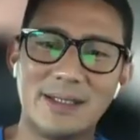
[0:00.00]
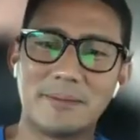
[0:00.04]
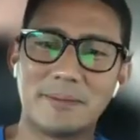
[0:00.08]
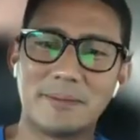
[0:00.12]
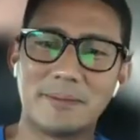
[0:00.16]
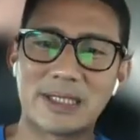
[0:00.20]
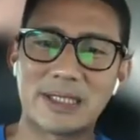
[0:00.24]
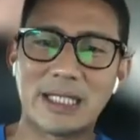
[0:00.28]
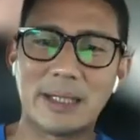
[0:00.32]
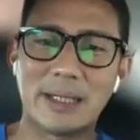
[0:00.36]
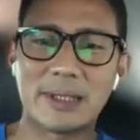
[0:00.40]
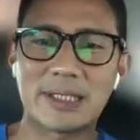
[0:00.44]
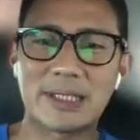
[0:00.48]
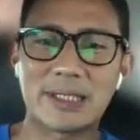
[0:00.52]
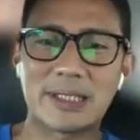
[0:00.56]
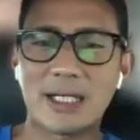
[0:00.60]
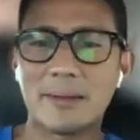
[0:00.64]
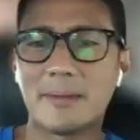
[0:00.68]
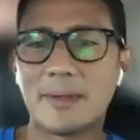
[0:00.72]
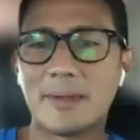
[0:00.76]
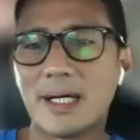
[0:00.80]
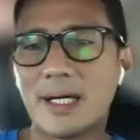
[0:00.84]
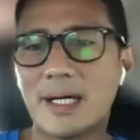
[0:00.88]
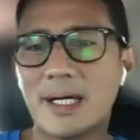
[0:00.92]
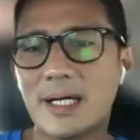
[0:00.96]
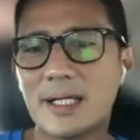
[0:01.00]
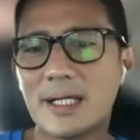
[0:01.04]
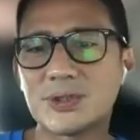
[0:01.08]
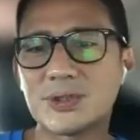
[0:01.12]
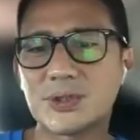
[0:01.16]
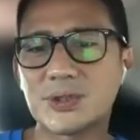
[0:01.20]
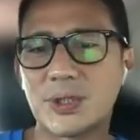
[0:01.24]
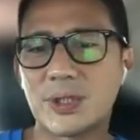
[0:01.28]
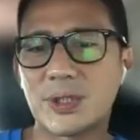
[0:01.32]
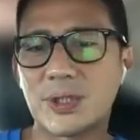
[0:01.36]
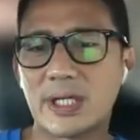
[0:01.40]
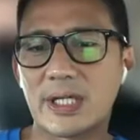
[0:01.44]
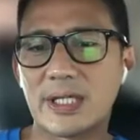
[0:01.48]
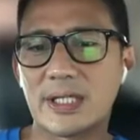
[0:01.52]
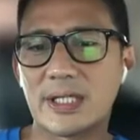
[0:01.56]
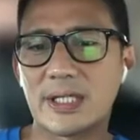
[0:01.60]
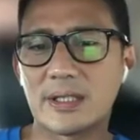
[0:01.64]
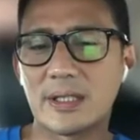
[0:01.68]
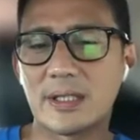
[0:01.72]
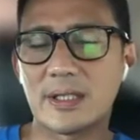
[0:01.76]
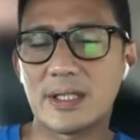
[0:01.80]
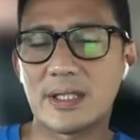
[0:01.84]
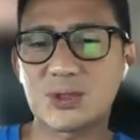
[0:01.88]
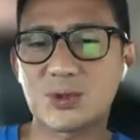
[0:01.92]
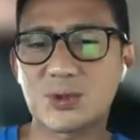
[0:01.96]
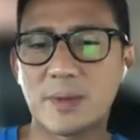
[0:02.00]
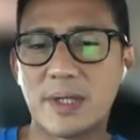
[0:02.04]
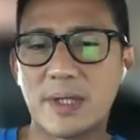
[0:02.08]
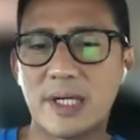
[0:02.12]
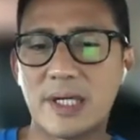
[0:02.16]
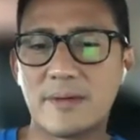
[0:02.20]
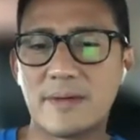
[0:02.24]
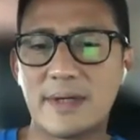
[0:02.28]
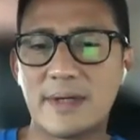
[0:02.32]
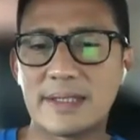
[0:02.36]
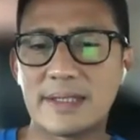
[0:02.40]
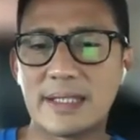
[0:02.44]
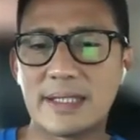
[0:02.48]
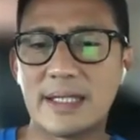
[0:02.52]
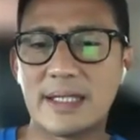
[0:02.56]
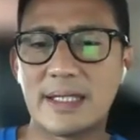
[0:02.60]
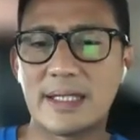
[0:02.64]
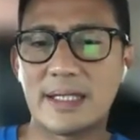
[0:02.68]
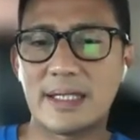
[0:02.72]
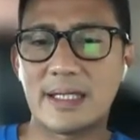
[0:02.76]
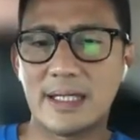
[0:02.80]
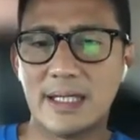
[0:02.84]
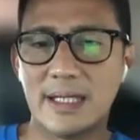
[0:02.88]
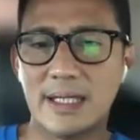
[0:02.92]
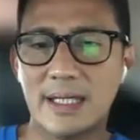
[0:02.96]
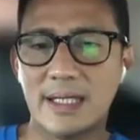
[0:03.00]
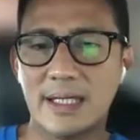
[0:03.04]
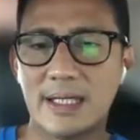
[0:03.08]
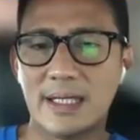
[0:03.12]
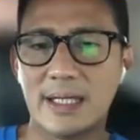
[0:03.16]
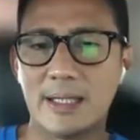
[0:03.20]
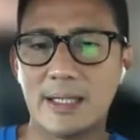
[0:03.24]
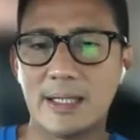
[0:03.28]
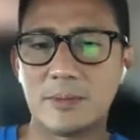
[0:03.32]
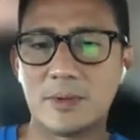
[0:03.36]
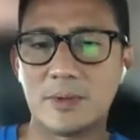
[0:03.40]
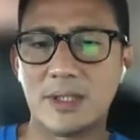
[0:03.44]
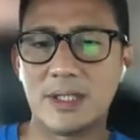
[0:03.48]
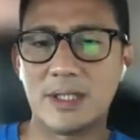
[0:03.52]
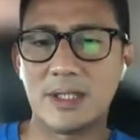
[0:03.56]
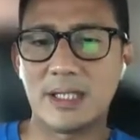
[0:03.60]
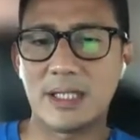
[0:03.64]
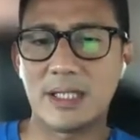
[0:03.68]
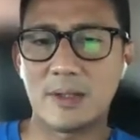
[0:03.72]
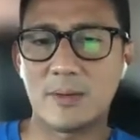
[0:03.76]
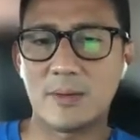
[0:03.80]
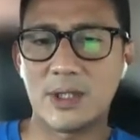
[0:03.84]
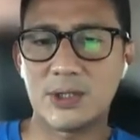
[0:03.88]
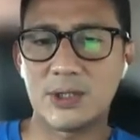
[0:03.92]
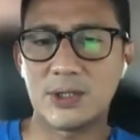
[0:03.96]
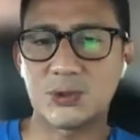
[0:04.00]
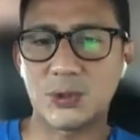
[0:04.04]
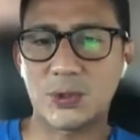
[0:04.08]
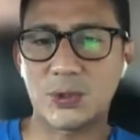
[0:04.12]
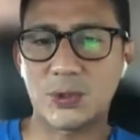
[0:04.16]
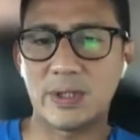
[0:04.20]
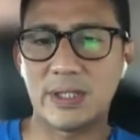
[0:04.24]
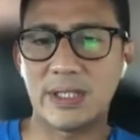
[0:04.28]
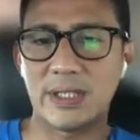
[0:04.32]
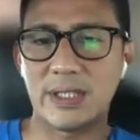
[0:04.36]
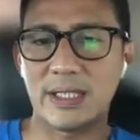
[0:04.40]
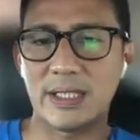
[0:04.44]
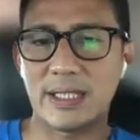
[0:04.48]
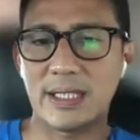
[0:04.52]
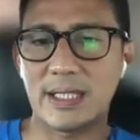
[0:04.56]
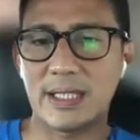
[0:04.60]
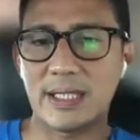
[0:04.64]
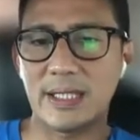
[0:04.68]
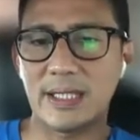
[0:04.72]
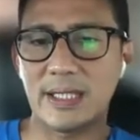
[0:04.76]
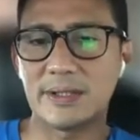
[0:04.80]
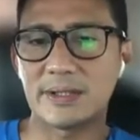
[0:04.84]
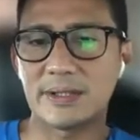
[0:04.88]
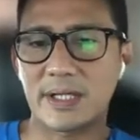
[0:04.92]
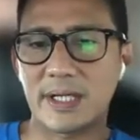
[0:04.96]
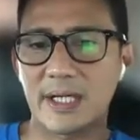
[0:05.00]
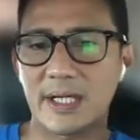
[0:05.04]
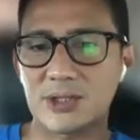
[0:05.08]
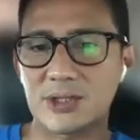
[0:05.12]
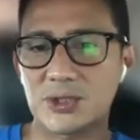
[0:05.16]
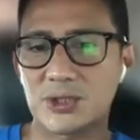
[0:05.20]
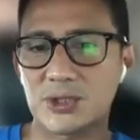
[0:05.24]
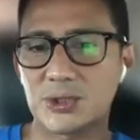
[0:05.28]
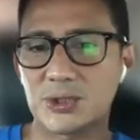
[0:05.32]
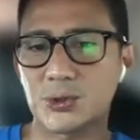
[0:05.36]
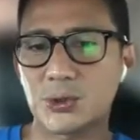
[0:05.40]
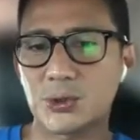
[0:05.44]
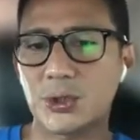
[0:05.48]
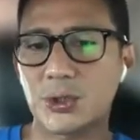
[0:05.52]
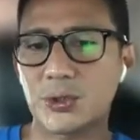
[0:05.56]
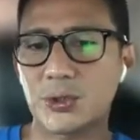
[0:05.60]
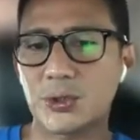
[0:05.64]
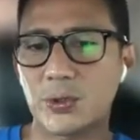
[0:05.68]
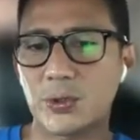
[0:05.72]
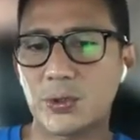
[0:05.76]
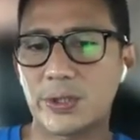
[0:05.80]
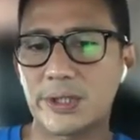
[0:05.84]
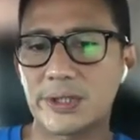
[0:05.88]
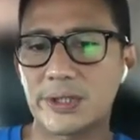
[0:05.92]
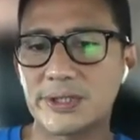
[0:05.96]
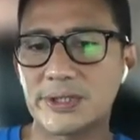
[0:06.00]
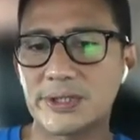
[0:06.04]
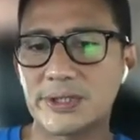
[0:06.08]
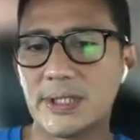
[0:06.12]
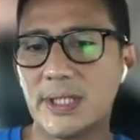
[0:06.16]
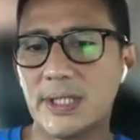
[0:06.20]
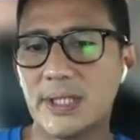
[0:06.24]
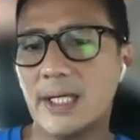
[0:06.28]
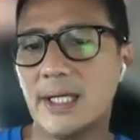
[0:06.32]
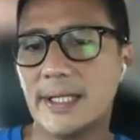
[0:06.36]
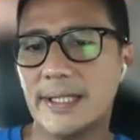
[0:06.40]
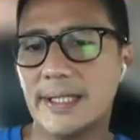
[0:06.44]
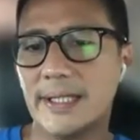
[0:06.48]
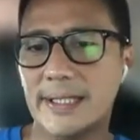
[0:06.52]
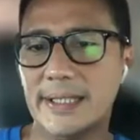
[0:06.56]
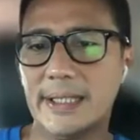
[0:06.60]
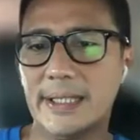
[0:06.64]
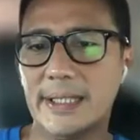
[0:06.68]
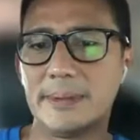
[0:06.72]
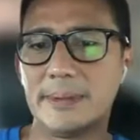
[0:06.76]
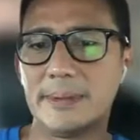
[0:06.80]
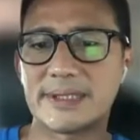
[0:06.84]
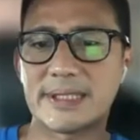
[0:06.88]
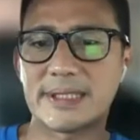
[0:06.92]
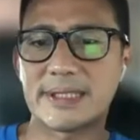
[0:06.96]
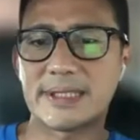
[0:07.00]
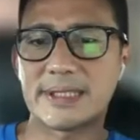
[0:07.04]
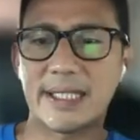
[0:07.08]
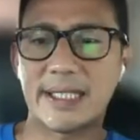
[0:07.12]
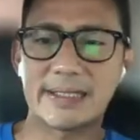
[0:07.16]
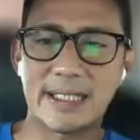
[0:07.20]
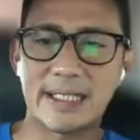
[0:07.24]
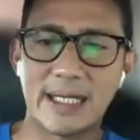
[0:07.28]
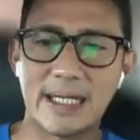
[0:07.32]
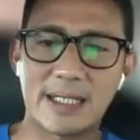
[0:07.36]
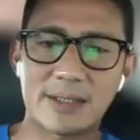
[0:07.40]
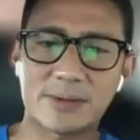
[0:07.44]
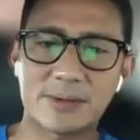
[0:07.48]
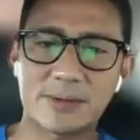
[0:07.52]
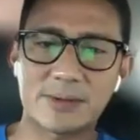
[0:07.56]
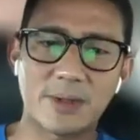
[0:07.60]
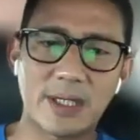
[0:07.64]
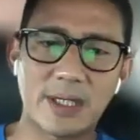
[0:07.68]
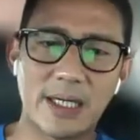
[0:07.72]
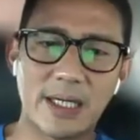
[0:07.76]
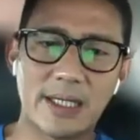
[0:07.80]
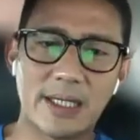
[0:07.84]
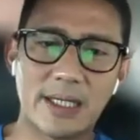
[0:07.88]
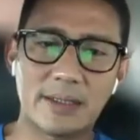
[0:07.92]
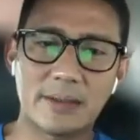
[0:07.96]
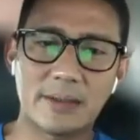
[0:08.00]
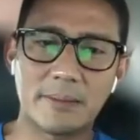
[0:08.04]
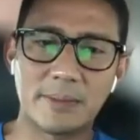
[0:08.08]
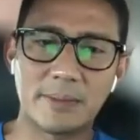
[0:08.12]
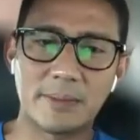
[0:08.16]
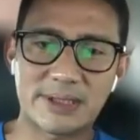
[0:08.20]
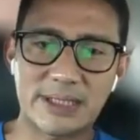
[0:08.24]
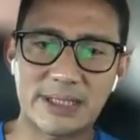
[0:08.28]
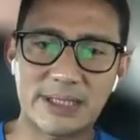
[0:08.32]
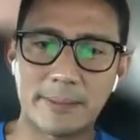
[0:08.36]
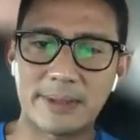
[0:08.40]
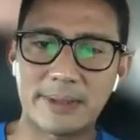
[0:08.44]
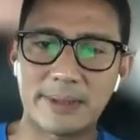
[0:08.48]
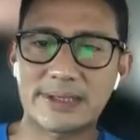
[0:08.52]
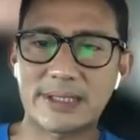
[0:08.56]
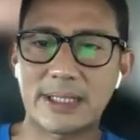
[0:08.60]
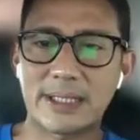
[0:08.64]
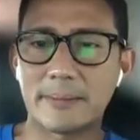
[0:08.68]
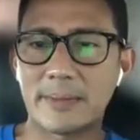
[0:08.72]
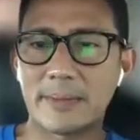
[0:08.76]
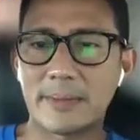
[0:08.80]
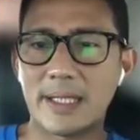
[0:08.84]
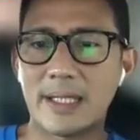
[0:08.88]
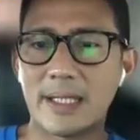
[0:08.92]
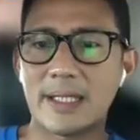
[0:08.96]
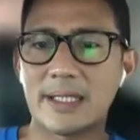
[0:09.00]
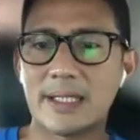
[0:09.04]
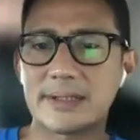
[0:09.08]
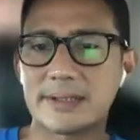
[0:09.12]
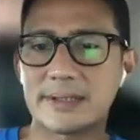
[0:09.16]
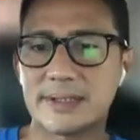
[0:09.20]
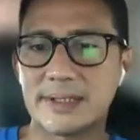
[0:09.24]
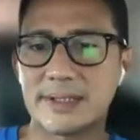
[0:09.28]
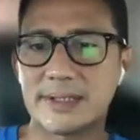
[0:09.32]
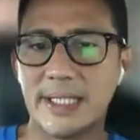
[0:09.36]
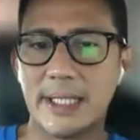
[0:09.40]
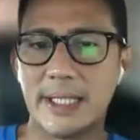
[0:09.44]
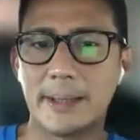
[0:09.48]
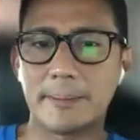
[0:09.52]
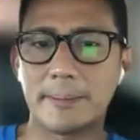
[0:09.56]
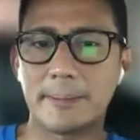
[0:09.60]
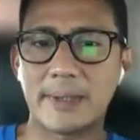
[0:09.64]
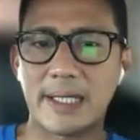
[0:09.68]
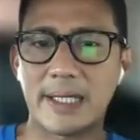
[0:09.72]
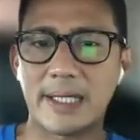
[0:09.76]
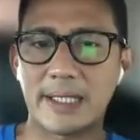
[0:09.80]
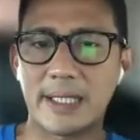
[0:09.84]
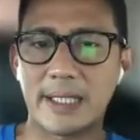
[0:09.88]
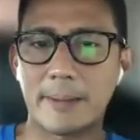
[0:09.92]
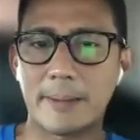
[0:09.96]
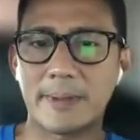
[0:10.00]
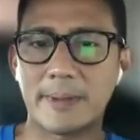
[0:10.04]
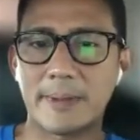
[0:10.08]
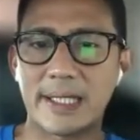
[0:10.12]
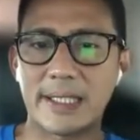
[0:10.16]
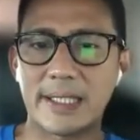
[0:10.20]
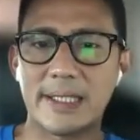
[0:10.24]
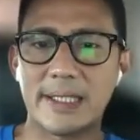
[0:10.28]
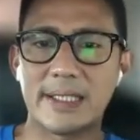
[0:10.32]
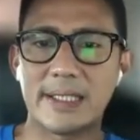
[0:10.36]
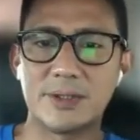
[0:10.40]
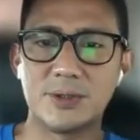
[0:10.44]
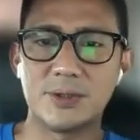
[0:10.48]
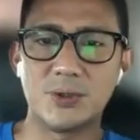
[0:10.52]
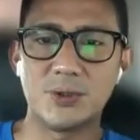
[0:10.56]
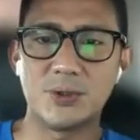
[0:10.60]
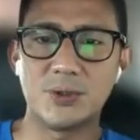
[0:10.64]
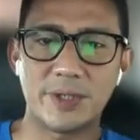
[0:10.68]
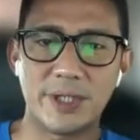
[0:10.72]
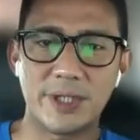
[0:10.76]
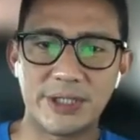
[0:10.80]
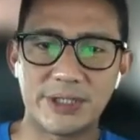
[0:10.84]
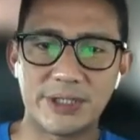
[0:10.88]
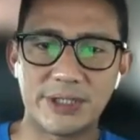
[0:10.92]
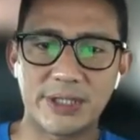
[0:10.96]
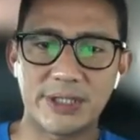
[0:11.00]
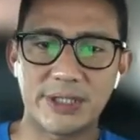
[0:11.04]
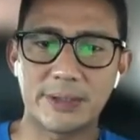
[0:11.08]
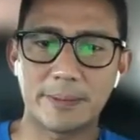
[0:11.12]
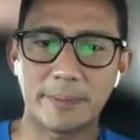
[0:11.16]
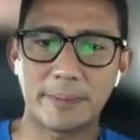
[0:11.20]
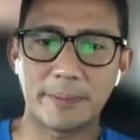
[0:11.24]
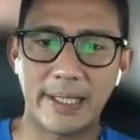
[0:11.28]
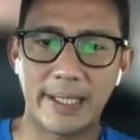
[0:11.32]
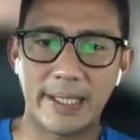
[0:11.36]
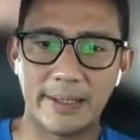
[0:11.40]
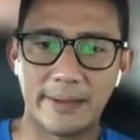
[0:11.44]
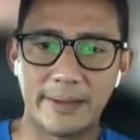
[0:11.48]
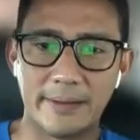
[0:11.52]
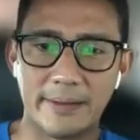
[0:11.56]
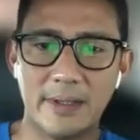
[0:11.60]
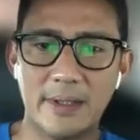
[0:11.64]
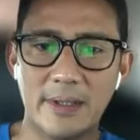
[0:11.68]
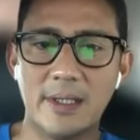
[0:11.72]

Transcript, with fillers: Pertama-tama syukur kehadirat Allah Subhanahu wa taala, alhamdulillah wa syukurillah International Short Course ini bisa kita lakukan bersama-sama hari Pari dan Eurasia Japan.